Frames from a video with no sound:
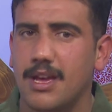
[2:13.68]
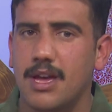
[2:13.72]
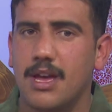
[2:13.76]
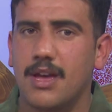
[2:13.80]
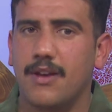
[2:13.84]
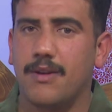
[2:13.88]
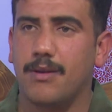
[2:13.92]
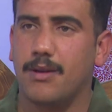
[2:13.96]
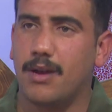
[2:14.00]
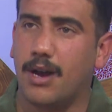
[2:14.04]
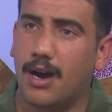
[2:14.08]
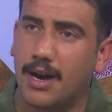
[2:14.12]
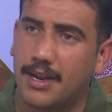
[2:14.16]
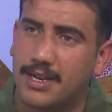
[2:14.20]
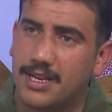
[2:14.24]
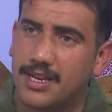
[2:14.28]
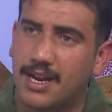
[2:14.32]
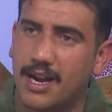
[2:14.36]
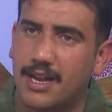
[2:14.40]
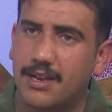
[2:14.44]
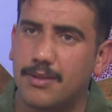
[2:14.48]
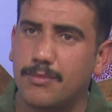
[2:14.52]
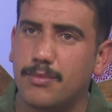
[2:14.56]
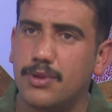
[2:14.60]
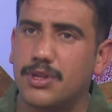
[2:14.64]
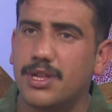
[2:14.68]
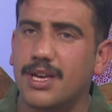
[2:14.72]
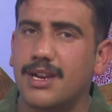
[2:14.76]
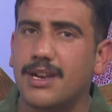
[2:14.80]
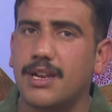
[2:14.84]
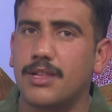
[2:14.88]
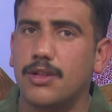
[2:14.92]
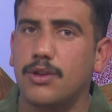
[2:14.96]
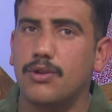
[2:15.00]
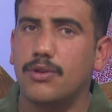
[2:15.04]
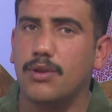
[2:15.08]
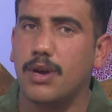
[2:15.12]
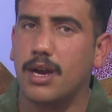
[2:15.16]
فانا يعني
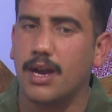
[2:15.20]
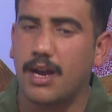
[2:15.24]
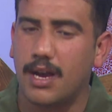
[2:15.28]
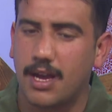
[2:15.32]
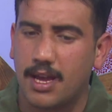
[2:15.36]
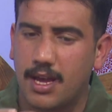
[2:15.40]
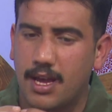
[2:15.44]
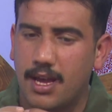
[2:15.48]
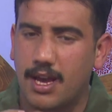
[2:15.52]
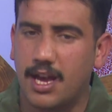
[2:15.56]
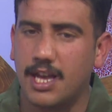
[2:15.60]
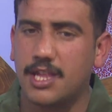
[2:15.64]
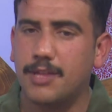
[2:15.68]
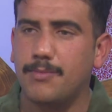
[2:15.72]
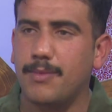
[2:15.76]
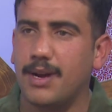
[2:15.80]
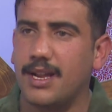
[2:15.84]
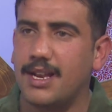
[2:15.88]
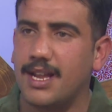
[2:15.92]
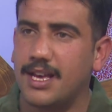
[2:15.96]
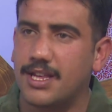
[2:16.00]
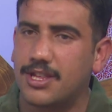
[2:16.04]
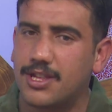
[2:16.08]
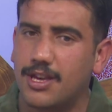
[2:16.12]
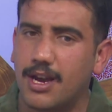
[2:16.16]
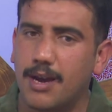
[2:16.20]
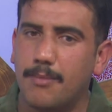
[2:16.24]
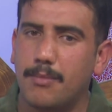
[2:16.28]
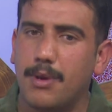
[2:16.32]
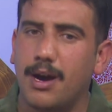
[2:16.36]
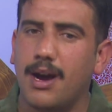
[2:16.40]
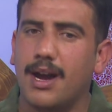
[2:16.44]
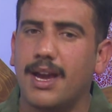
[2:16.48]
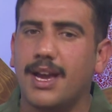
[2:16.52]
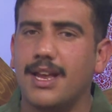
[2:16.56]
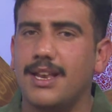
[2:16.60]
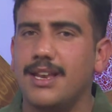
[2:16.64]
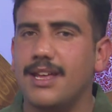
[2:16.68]
مجرد انه اجمع الاشياء
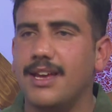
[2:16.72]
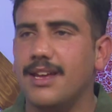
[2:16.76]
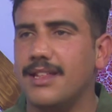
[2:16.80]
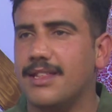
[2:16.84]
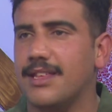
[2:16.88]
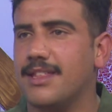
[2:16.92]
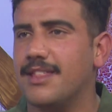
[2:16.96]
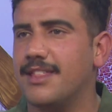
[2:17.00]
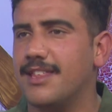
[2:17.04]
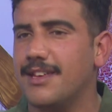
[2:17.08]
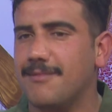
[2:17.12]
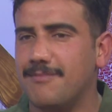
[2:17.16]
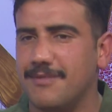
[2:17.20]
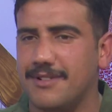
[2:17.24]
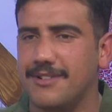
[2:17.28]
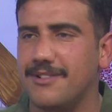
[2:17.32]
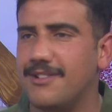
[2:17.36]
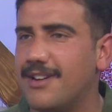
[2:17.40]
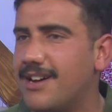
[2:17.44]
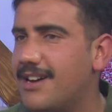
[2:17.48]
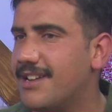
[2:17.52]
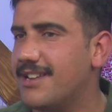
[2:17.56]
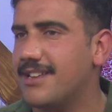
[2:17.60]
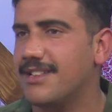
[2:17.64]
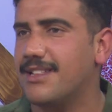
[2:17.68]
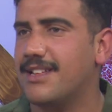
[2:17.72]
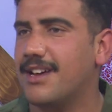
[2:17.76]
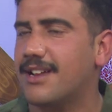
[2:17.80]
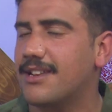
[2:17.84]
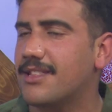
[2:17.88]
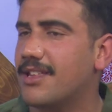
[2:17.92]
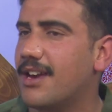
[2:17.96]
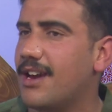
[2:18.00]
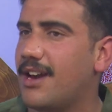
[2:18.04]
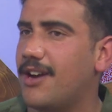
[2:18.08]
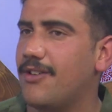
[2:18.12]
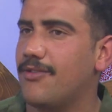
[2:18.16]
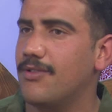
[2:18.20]
ما اخليها تنذب انه انا
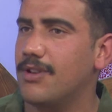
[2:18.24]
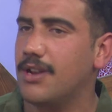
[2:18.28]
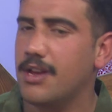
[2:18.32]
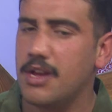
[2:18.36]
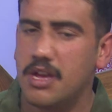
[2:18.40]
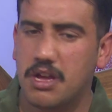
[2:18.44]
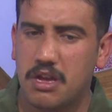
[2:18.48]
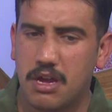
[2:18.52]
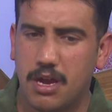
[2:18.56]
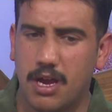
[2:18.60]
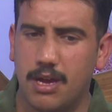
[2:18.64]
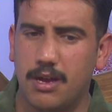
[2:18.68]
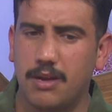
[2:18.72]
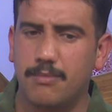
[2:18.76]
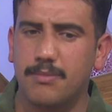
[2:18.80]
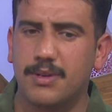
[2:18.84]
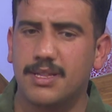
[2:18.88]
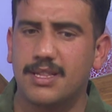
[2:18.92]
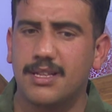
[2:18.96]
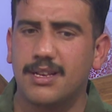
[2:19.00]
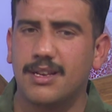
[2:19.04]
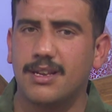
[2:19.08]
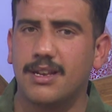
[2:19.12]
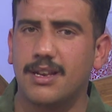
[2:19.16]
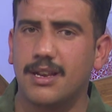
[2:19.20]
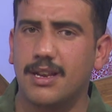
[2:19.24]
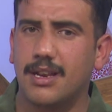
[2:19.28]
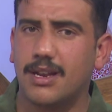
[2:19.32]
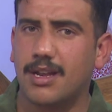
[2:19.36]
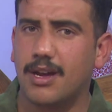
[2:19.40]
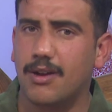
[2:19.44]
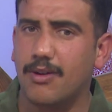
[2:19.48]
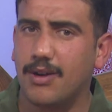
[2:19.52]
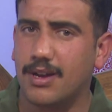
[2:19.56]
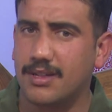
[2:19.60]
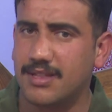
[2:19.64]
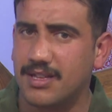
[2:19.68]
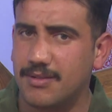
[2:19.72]
ارجع احول أه، مثل
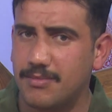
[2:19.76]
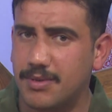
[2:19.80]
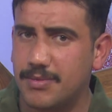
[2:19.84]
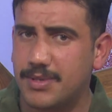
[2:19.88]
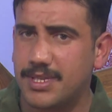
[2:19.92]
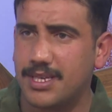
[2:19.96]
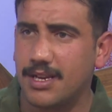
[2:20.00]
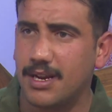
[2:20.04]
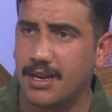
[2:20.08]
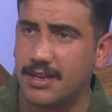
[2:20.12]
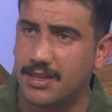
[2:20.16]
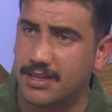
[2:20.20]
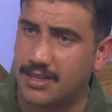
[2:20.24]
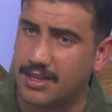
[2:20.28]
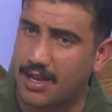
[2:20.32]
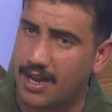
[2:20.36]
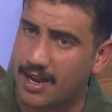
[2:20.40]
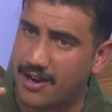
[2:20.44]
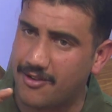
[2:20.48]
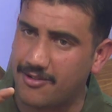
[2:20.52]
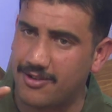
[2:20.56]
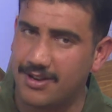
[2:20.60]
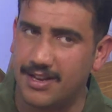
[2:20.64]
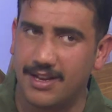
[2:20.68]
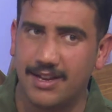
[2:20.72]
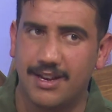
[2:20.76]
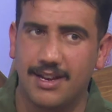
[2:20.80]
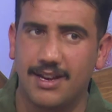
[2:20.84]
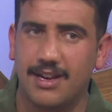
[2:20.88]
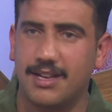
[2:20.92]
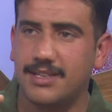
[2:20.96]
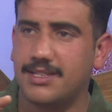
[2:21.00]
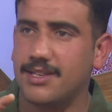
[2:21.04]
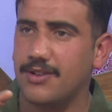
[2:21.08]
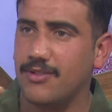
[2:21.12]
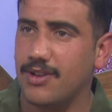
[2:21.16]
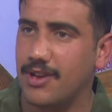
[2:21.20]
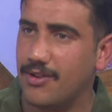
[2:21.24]
القواطع البيبسي انا اذا احولها
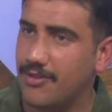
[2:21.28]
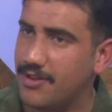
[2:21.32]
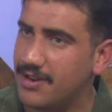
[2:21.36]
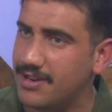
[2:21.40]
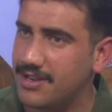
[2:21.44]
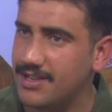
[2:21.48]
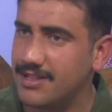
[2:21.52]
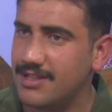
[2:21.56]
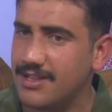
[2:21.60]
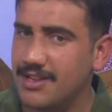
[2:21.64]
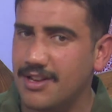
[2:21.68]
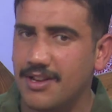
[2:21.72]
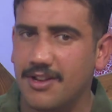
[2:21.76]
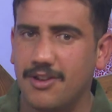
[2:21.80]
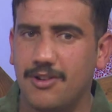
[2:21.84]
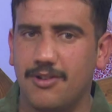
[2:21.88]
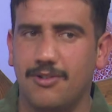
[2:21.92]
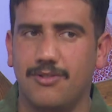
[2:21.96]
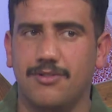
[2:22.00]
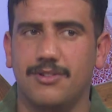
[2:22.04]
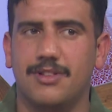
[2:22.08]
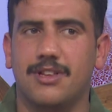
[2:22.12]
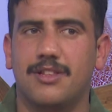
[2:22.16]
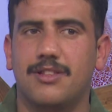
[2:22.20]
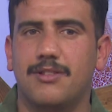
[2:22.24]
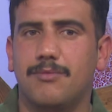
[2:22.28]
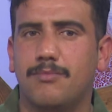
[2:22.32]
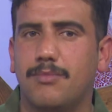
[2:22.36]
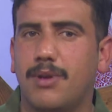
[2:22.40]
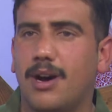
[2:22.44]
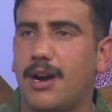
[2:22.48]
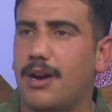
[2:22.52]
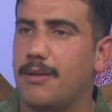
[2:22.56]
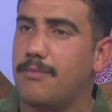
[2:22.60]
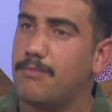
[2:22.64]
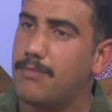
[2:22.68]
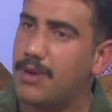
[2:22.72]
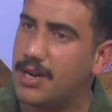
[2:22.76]
اسويها وارد واذا
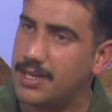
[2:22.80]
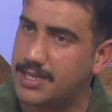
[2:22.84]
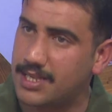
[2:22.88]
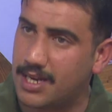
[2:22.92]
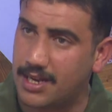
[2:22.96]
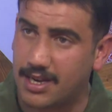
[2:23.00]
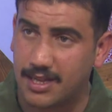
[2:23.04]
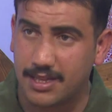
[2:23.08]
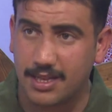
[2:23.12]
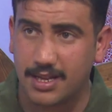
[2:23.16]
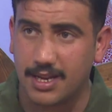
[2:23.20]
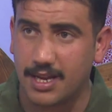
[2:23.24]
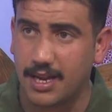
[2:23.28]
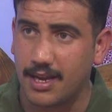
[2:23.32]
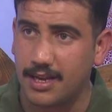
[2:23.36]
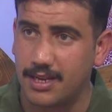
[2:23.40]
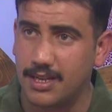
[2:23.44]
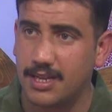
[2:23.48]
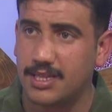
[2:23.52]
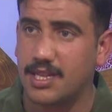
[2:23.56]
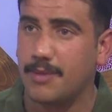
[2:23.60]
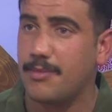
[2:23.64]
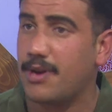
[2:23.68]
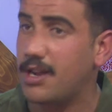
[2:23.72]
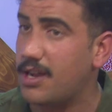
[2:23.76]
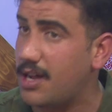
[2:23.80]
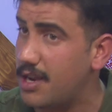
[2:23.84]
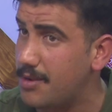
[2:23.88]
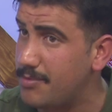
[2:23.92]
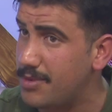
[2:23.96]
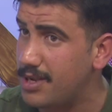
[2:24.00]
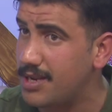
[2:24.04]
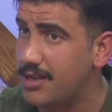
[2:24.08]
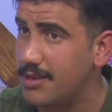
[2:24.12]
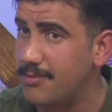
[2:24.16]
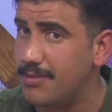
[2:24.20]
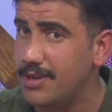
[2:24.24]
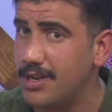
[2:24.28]
تنباع ببازارات الخيريه طبعا انا
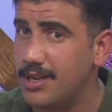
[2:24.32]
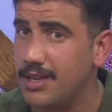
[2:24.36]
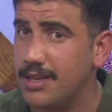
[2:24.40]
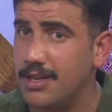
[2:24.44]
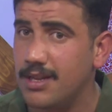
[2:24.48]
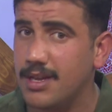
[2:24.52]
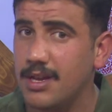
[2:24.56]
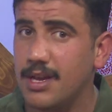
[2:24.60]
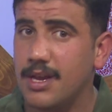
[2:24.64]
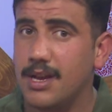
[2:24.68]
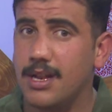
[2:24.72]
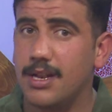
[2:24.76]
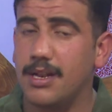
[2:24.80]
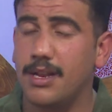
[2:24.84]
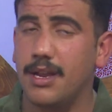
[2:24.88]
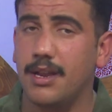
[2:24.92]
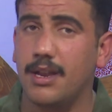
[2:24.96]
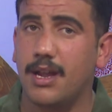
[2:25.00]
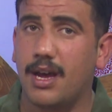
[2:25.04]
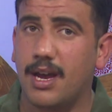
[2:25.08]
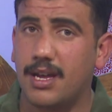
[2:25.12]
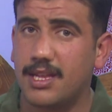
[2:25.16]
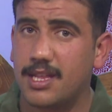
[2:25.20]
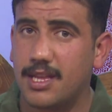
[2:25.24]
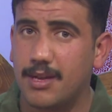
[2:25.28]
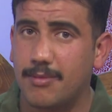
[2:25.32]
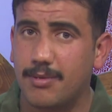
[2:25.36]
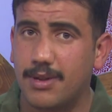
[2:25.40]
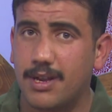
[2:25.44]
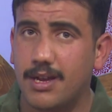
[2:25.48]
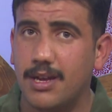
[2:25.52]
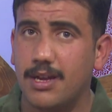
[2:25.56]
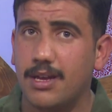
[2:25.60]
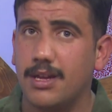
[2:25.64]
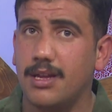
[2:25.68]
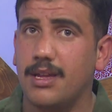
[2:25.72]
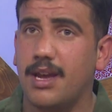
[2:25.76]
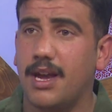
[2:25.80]
ميل منها لان
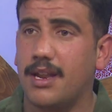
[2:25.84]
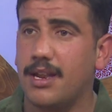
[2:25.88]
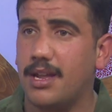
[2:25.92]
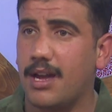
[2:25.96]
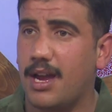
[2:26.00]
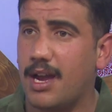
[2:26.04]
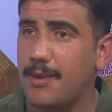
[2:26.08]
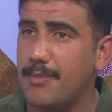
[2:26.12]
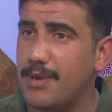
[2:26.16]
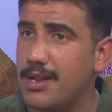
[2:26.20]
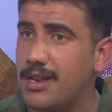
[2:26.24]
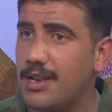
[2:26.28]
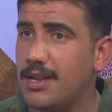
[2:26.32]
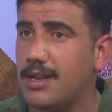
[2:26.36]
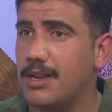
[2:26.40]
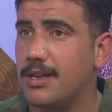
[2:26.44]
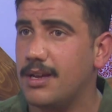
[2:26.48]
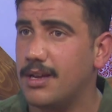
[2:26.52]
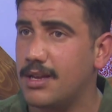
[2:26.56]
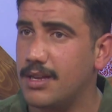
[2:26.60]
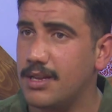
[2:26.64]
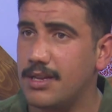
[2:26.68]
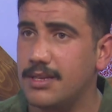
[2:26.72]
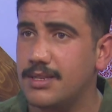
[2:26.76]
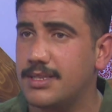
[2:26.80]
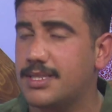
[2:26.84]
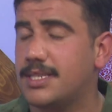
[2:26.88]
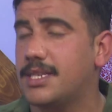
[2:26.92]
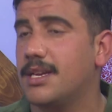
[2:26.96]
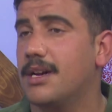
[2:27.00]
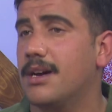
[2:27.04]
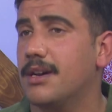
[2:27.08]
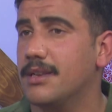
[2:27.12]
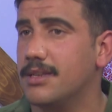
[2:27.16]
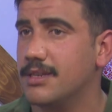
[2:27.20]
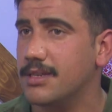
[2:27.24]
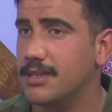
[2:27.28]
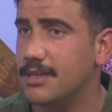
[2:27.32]
اعتبره يعني عمل
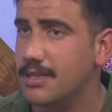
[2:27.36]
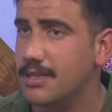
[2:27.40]
انساني